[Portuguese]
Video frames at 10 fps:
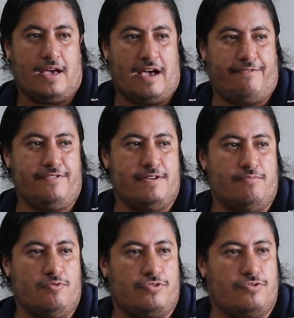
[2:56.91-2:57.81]
havia
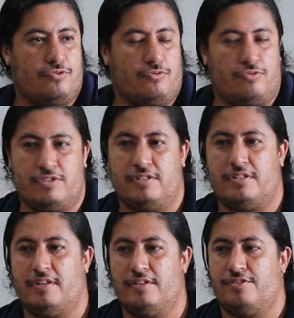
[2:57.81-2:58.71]
muitos outros
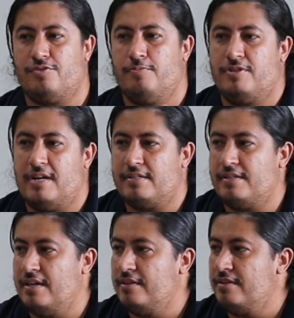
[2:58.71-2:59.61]
interesses
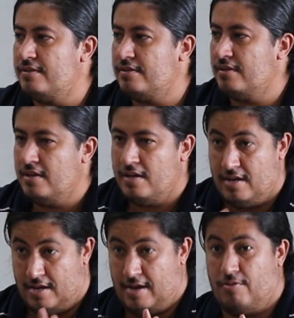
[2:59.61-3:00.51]
subjacentes,
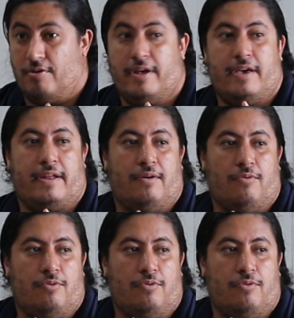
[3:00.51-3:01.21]
agora era